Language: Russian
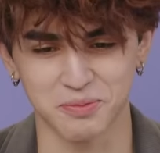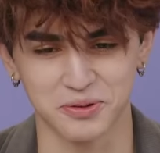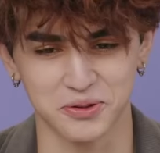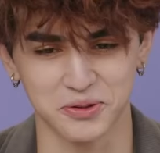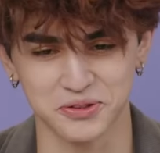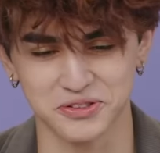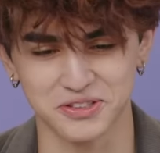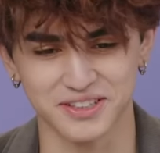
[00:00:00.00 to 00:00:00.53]
бы
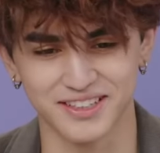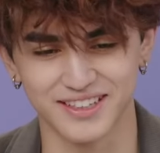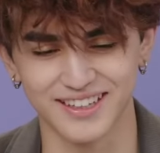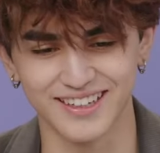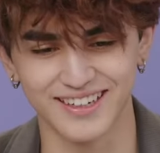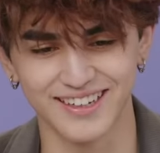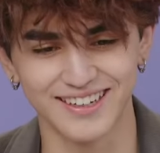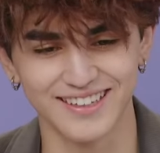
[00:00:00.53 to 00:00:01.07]
тоже
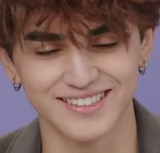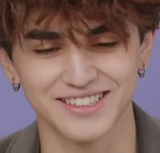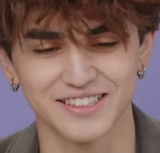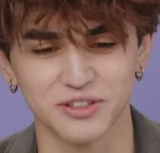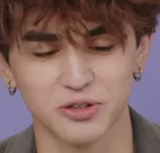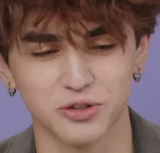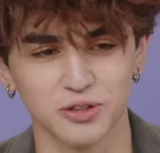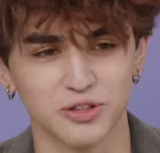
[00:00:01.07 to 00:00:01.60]
кириллица,
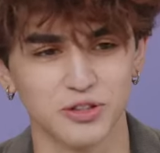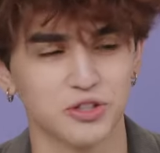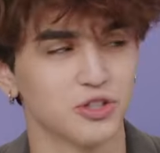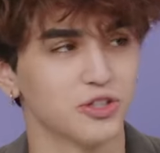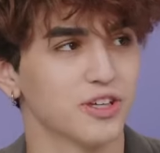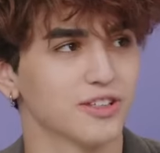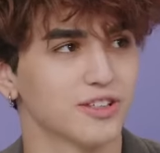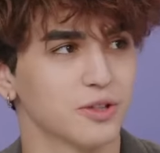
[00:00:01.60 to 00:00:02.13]
но только еще
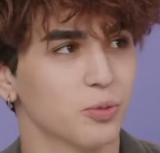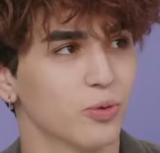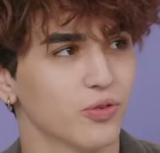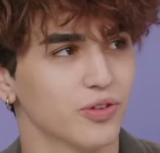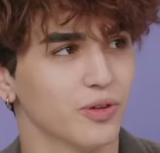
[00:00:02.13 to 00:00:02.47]
некоторые буквы